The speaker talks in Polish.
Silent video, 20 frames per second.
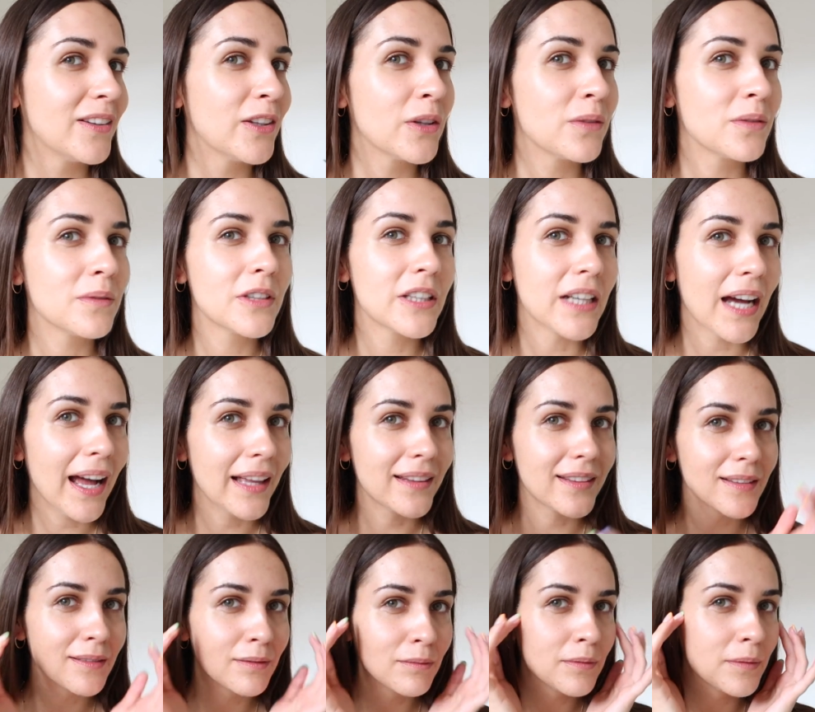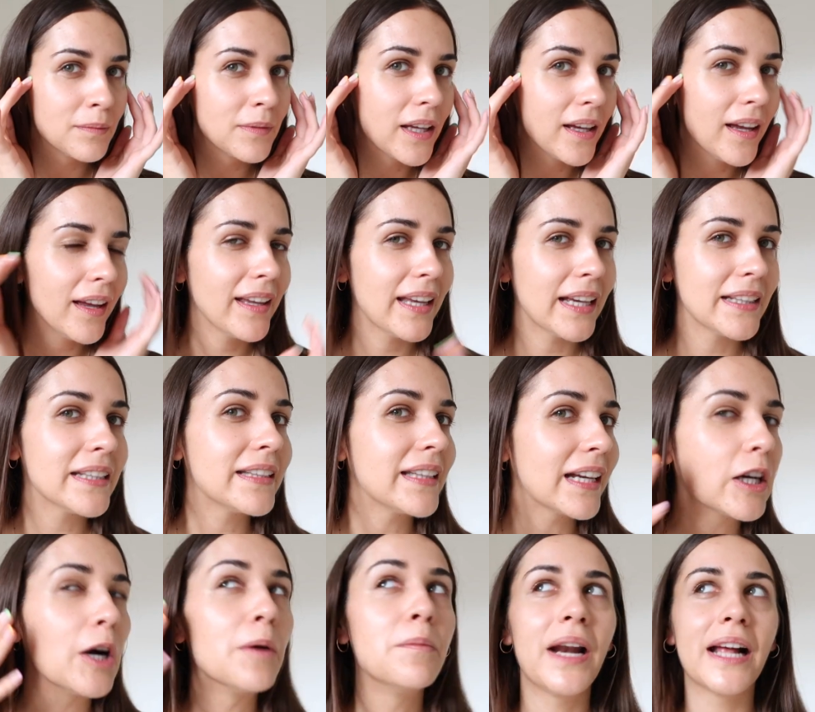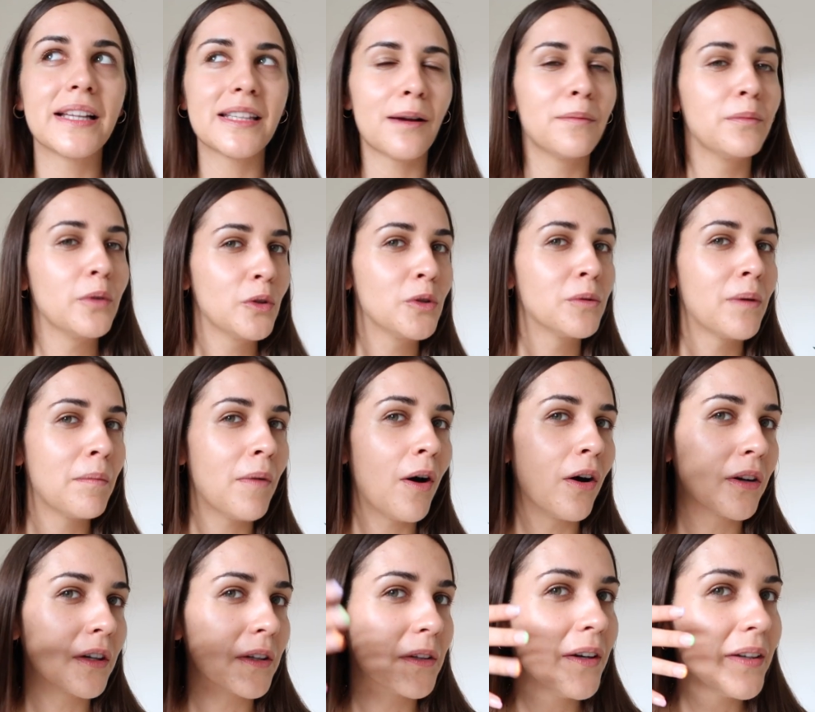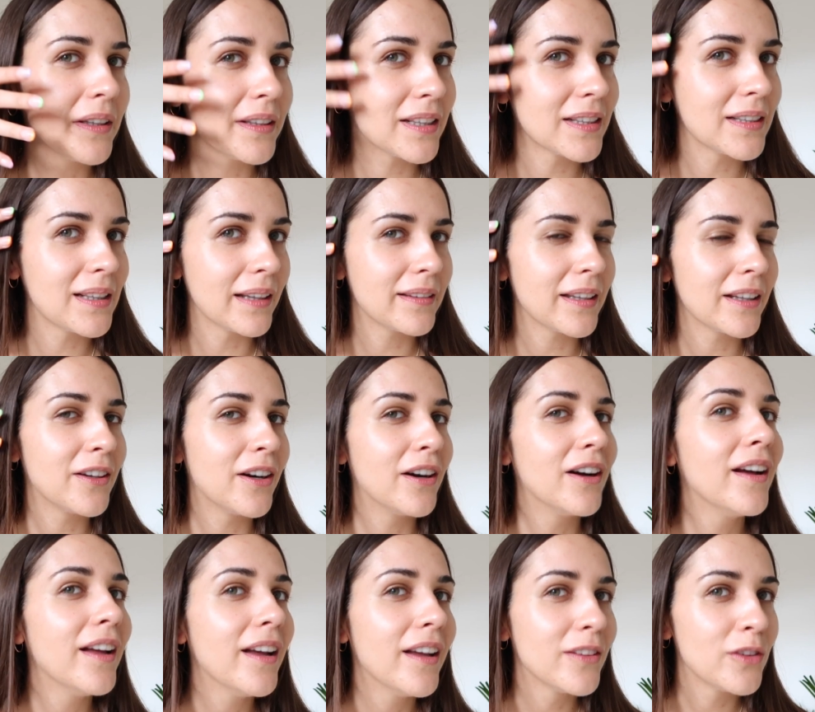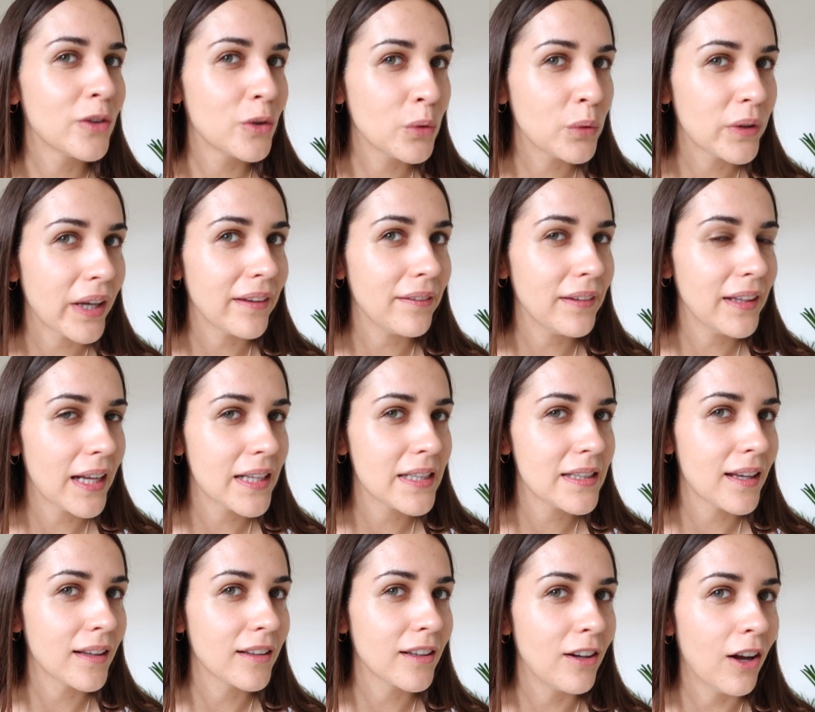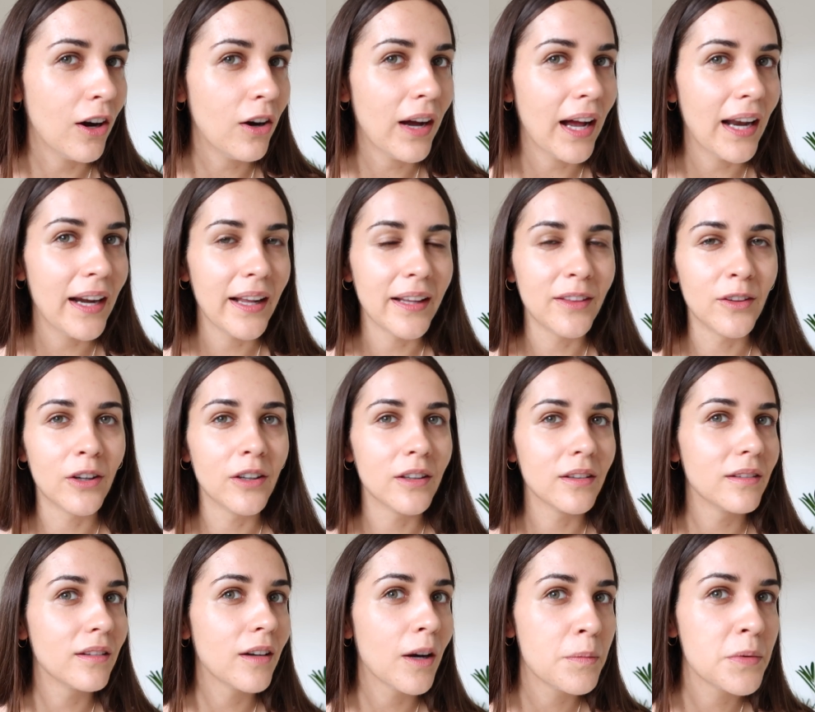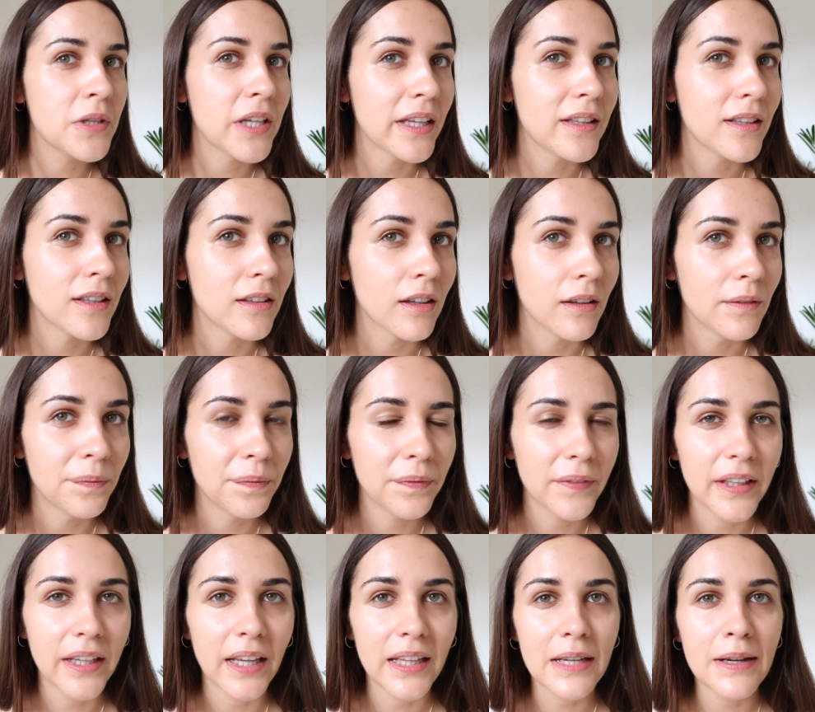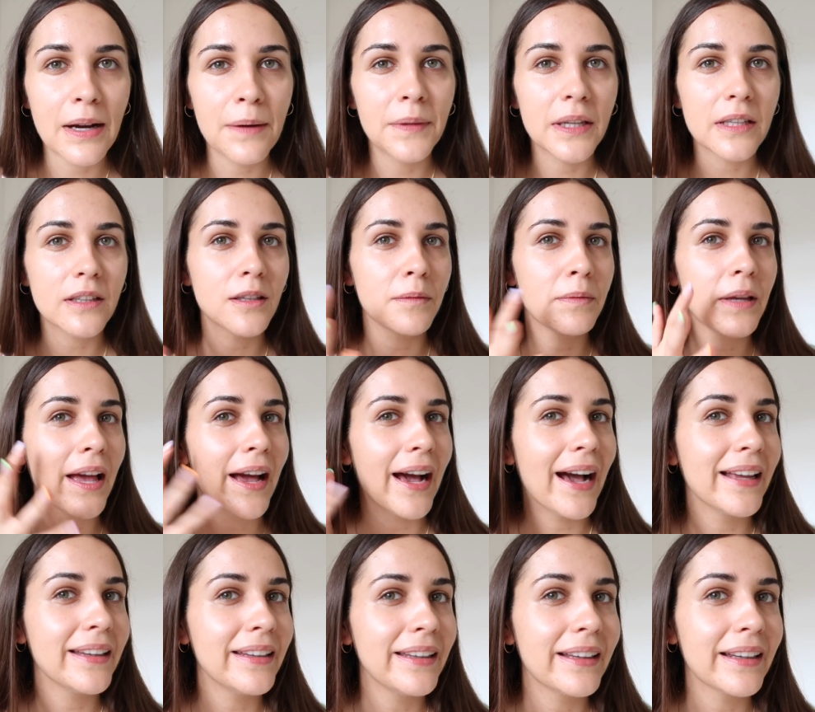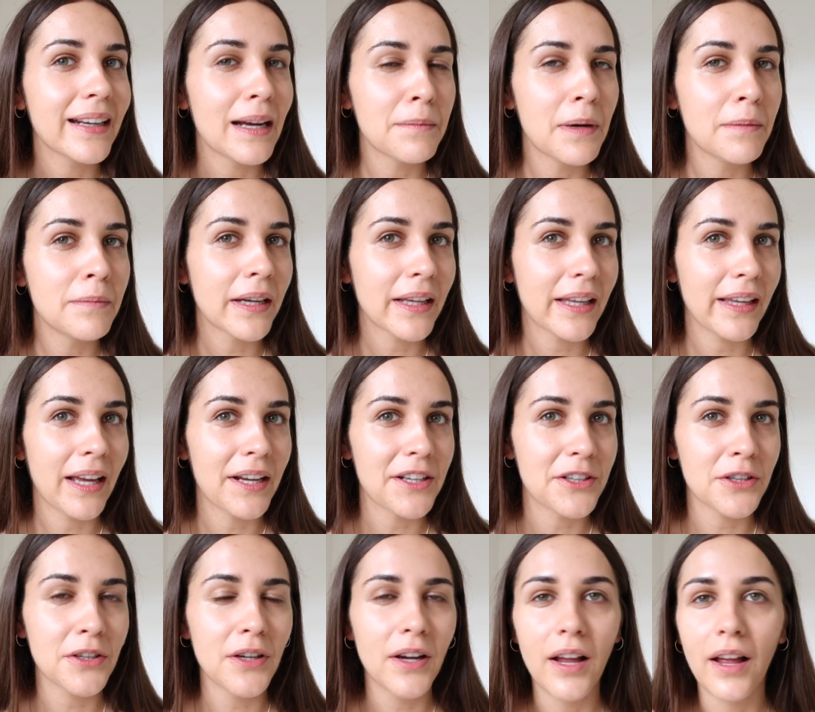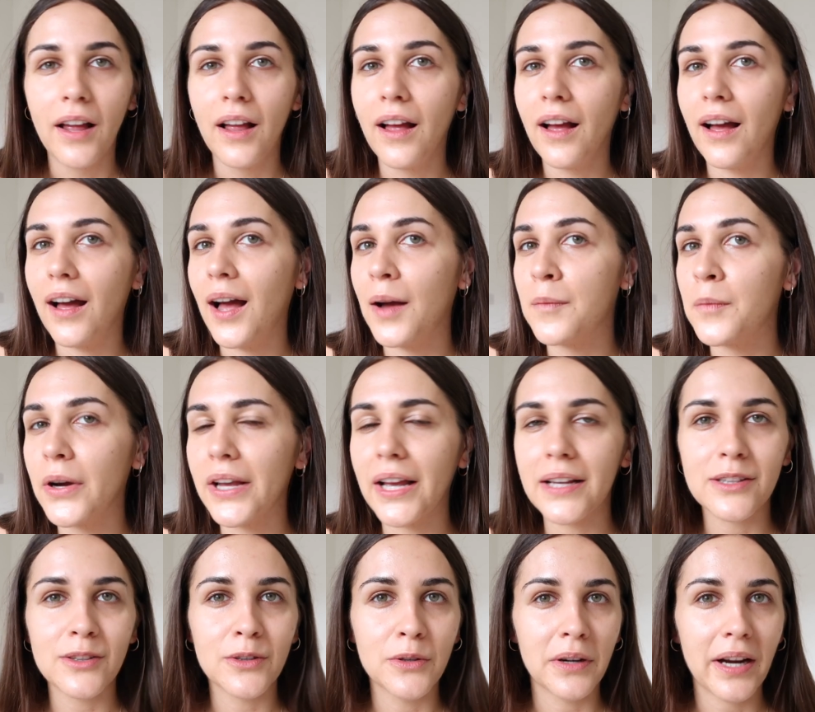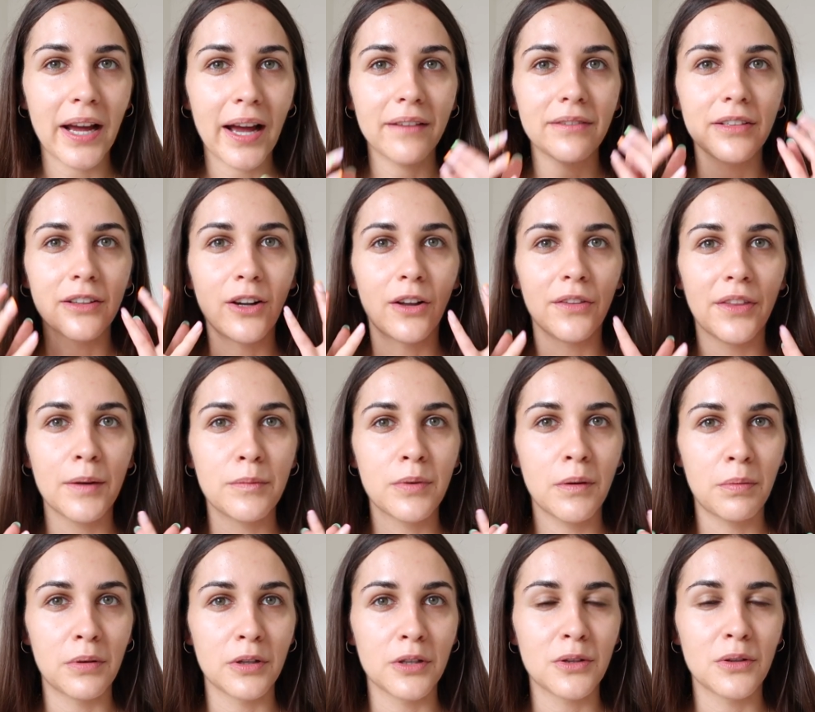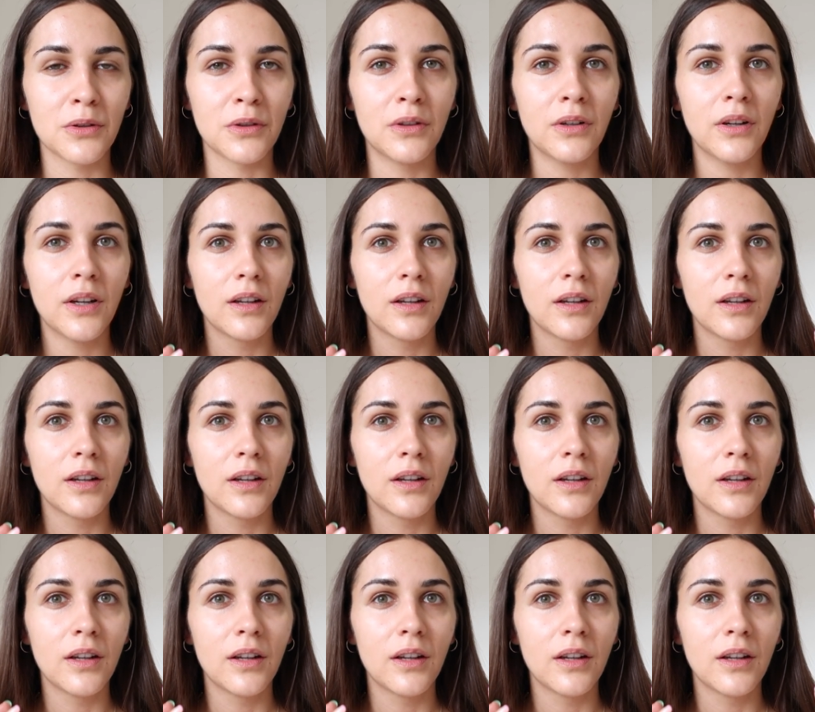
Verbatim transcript: no czad, ja się tak obracam, bo tu mam okno i też dlatego tutaj widać ten glow, ale no obczajcie to. Ja nie mam na sobie ani grama makijażu, a moja skóra wygląda po prostu